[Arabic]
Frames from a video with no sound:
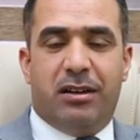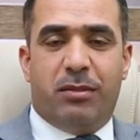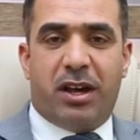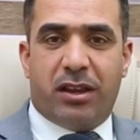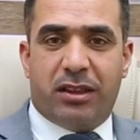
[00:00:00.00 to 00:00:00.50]

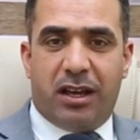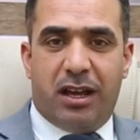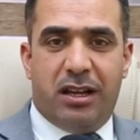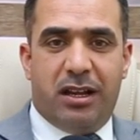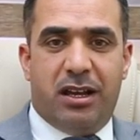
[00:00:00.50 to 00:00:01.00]
مرض
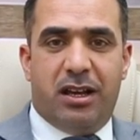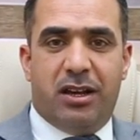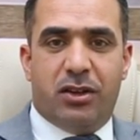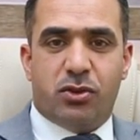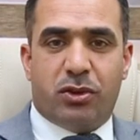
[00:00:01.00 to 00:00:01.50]

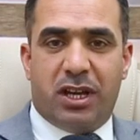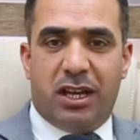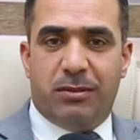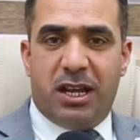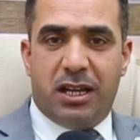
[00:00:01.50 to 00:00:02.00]

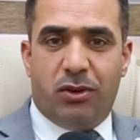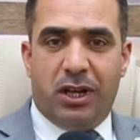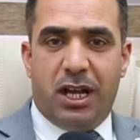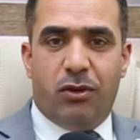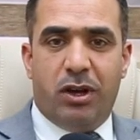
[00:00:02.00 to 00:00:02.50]
السكري من النوع
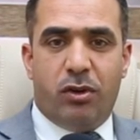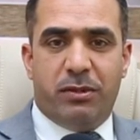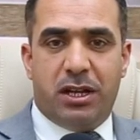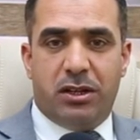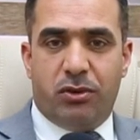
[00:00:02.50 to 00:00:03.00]
الأول
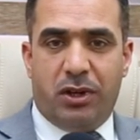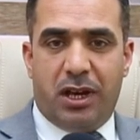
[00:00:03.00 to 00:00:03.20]
ومن النوع